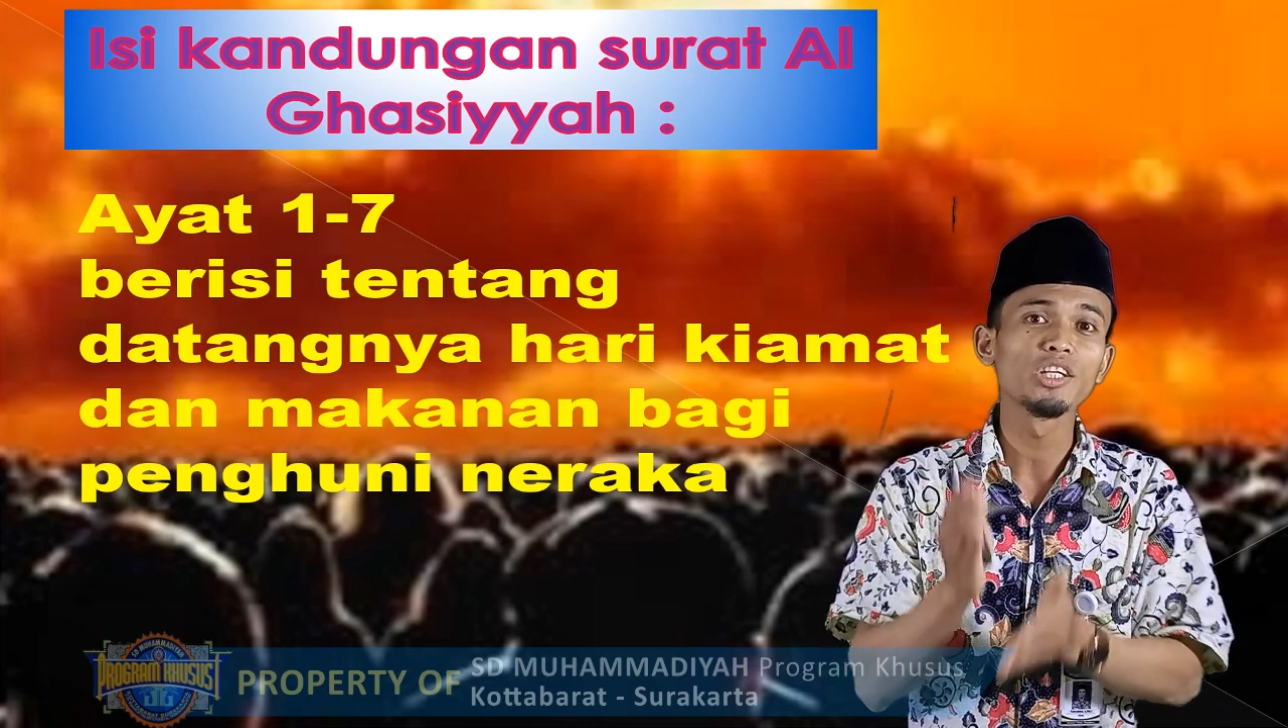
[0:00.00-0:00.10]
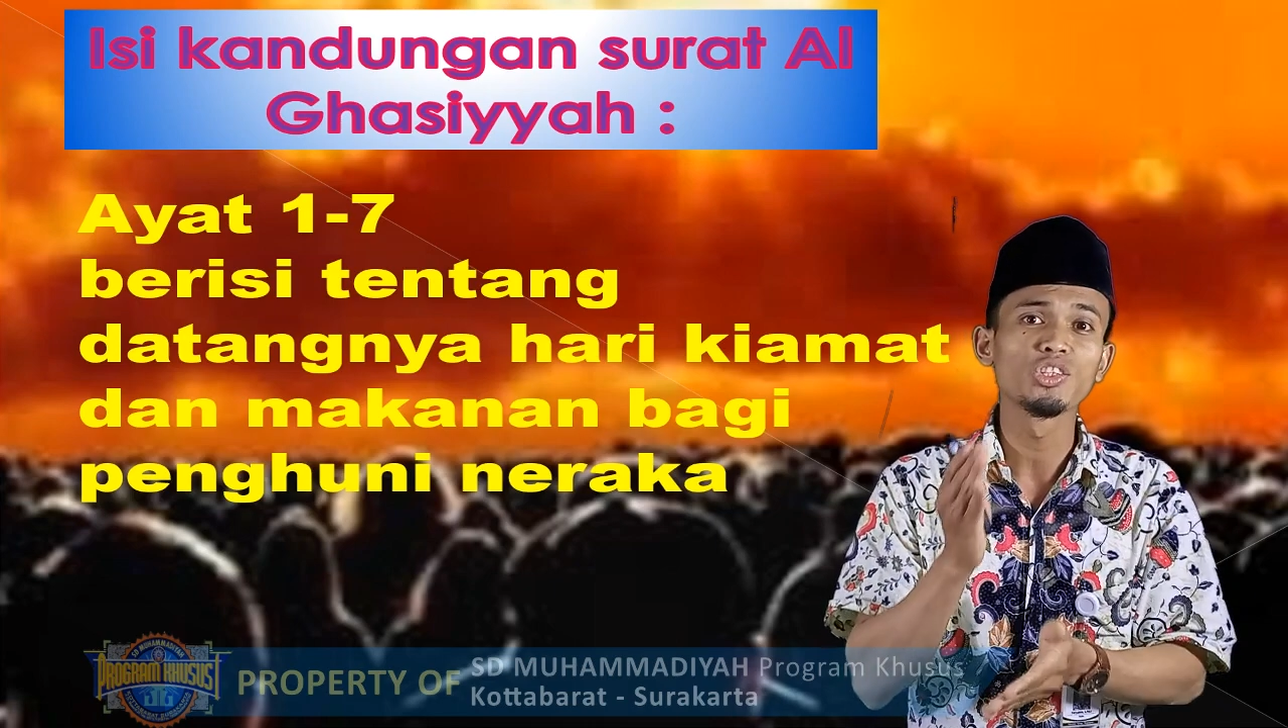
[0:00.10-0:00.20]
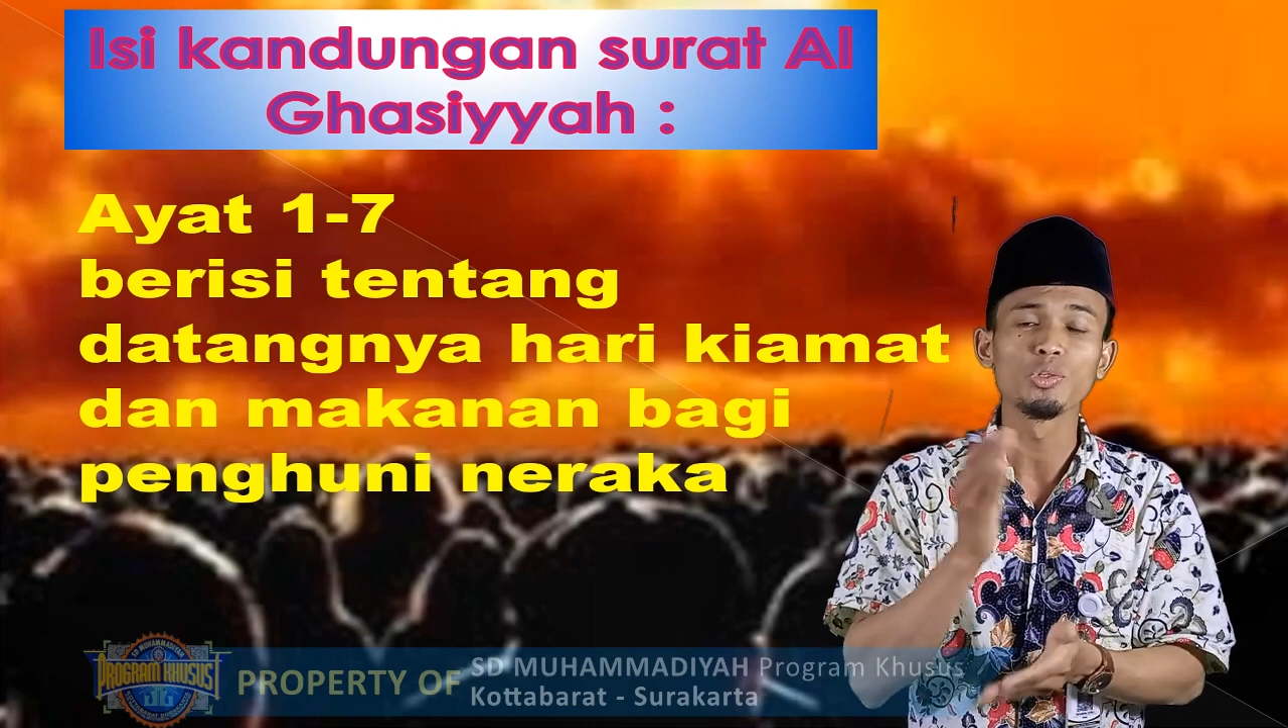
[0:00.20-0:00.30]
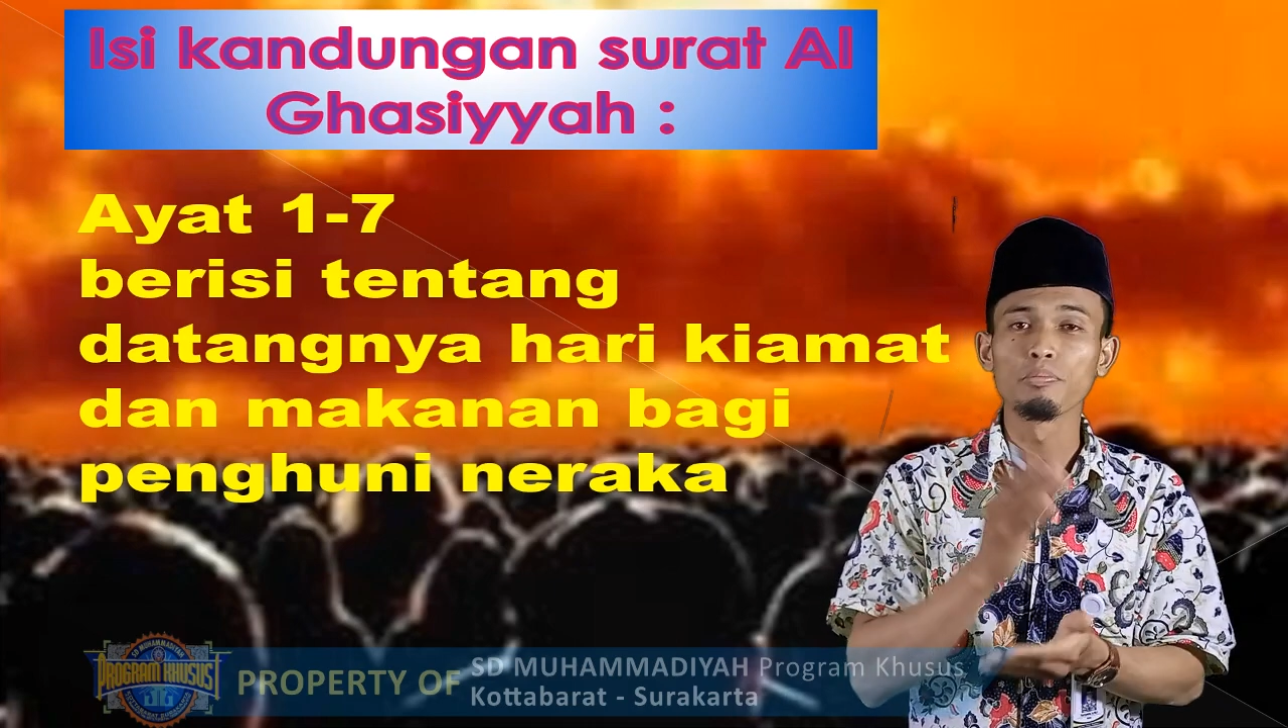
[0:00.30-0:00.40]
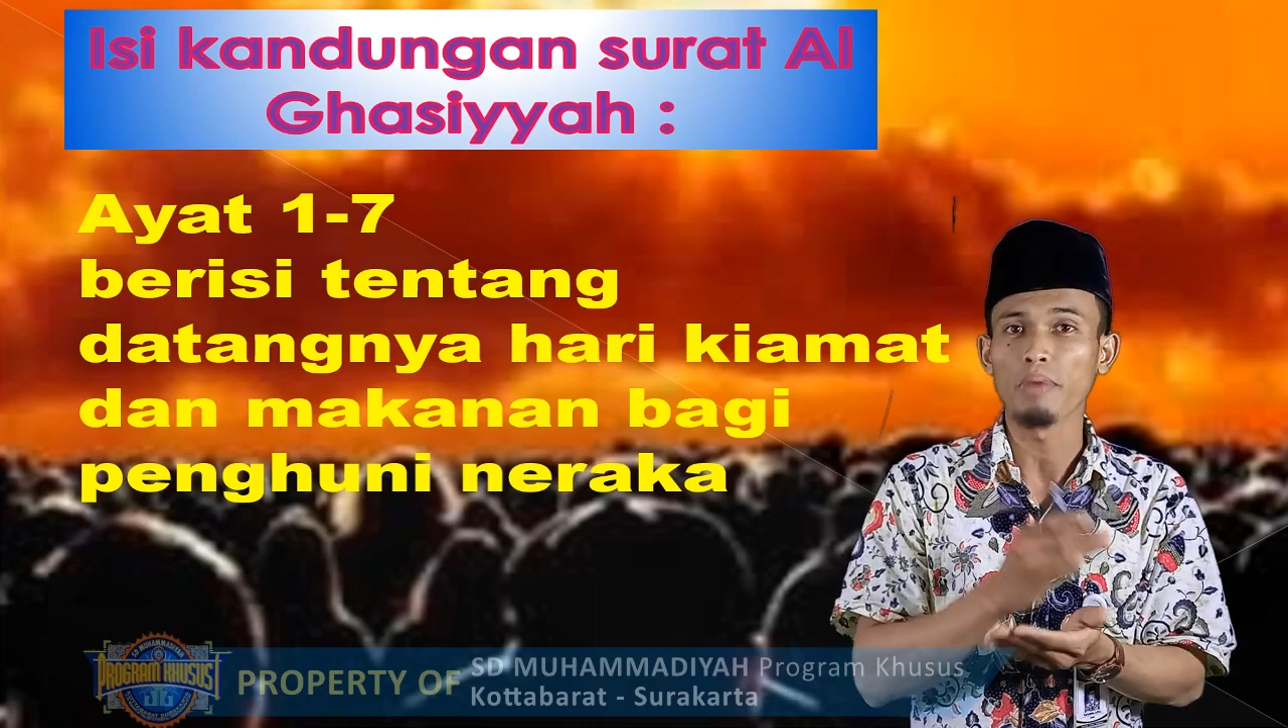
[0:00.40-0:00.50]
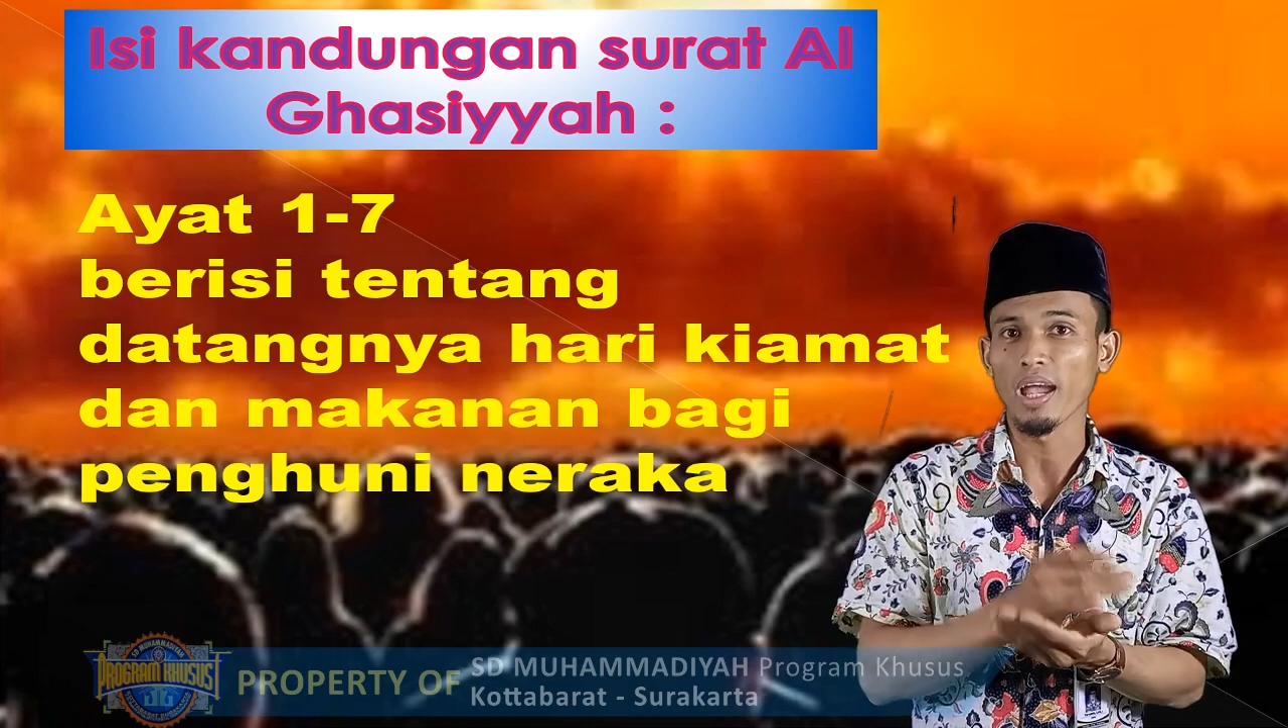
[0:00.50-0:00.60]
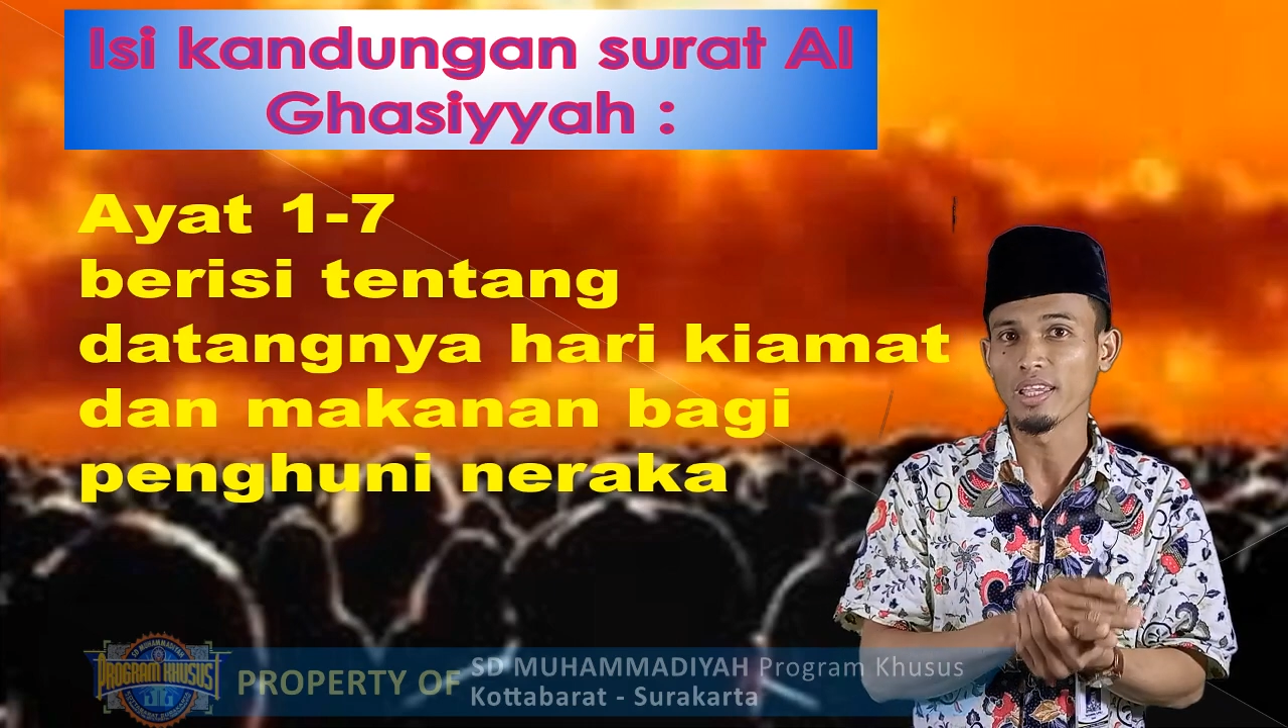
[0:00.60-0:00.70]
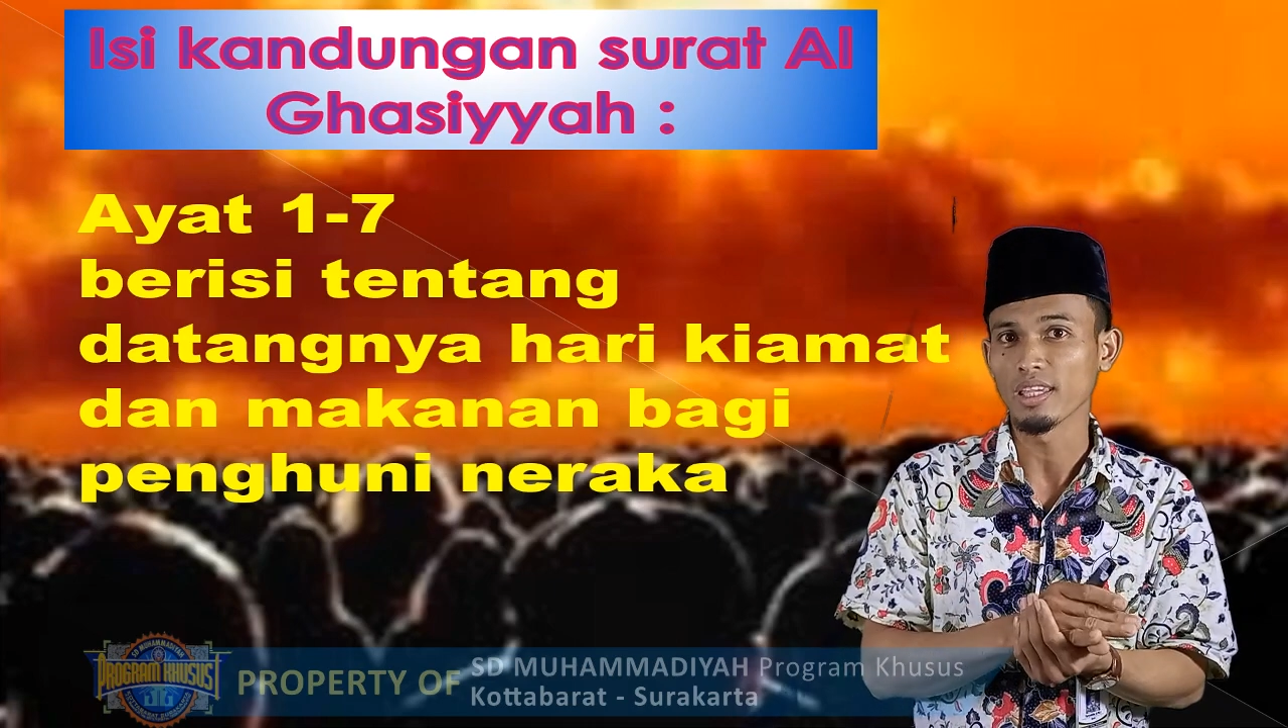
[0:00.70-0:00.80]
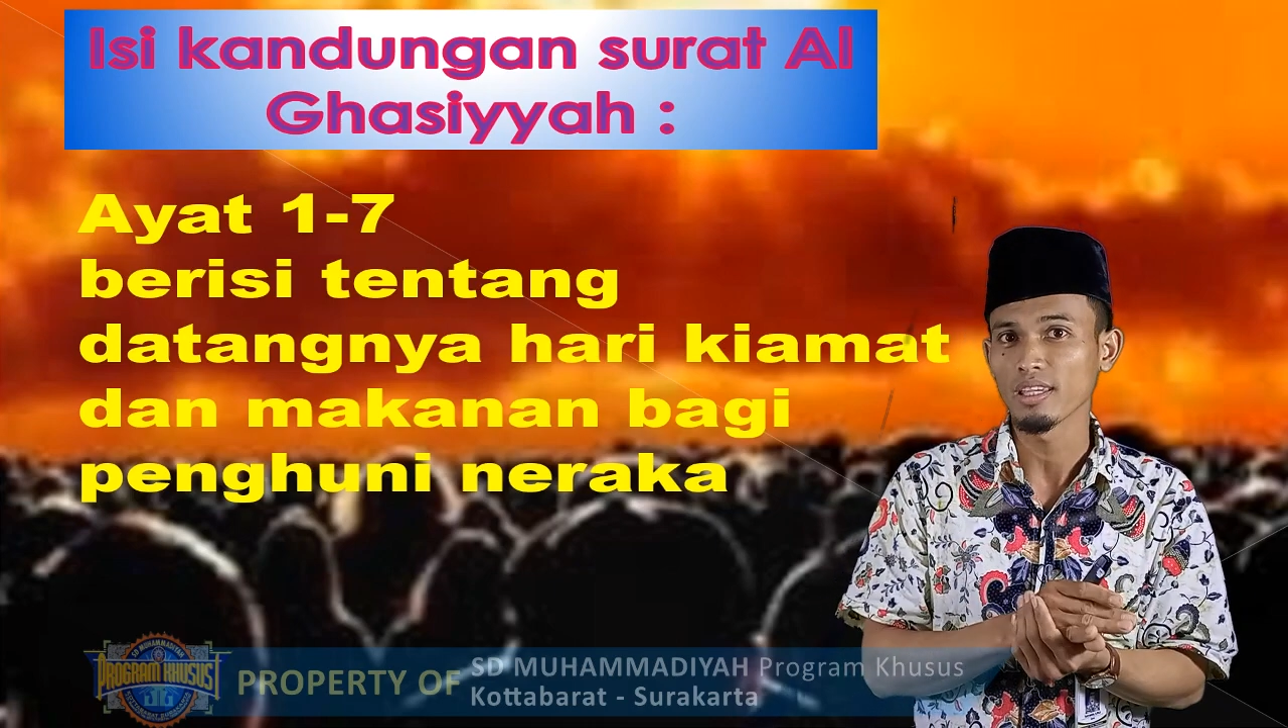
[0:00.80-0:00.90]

dijumpai